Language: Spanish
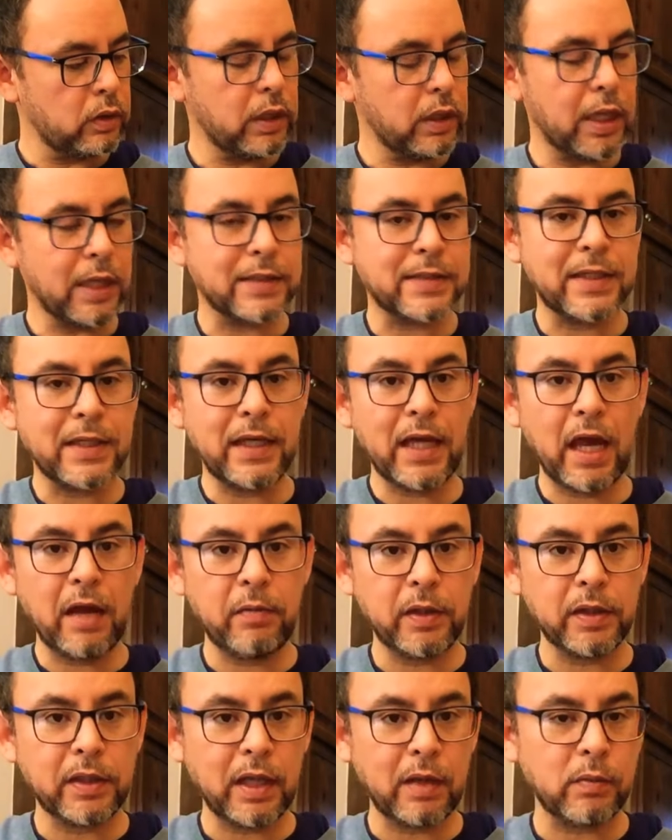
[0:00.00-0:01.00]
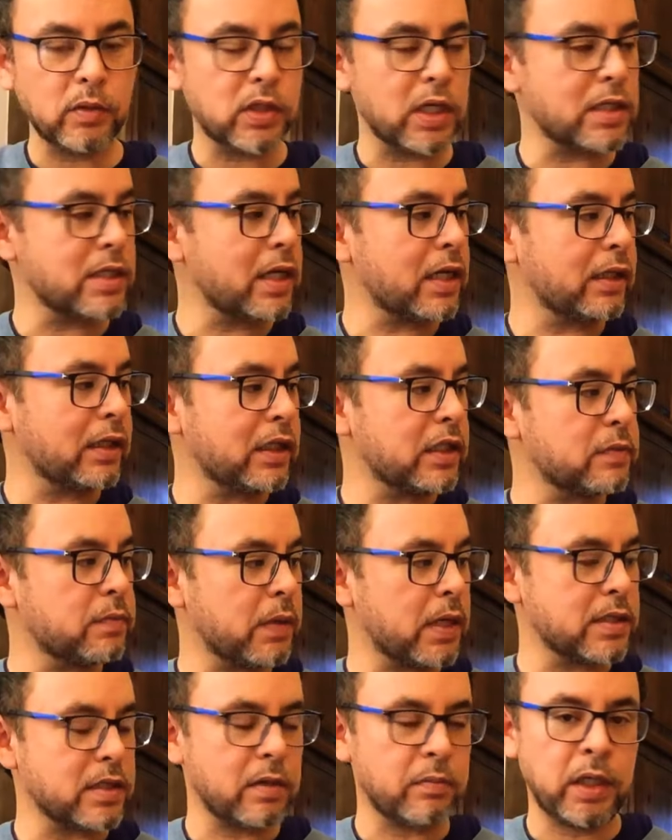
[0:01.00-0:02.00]
Y así evitamos hacer el
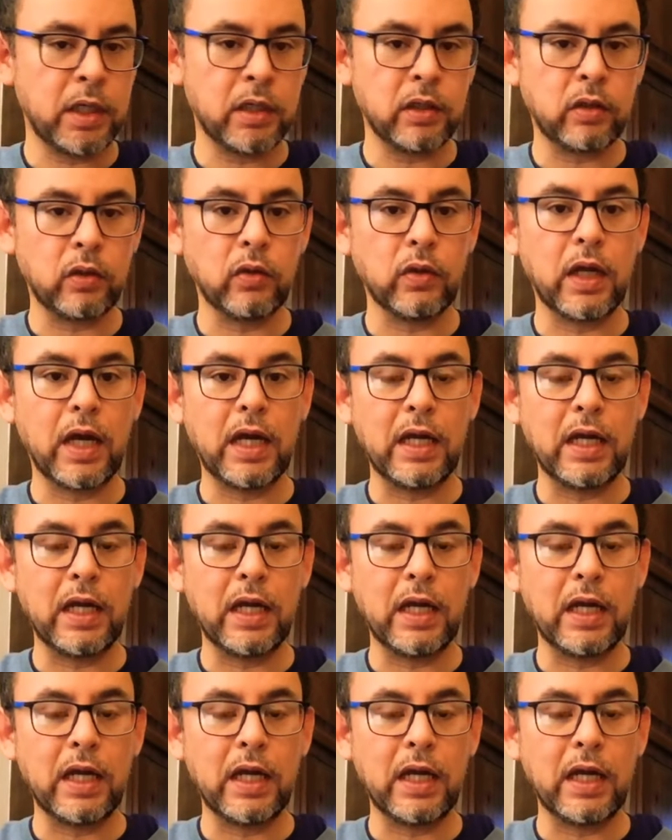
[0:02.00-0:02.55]
desplazamiento.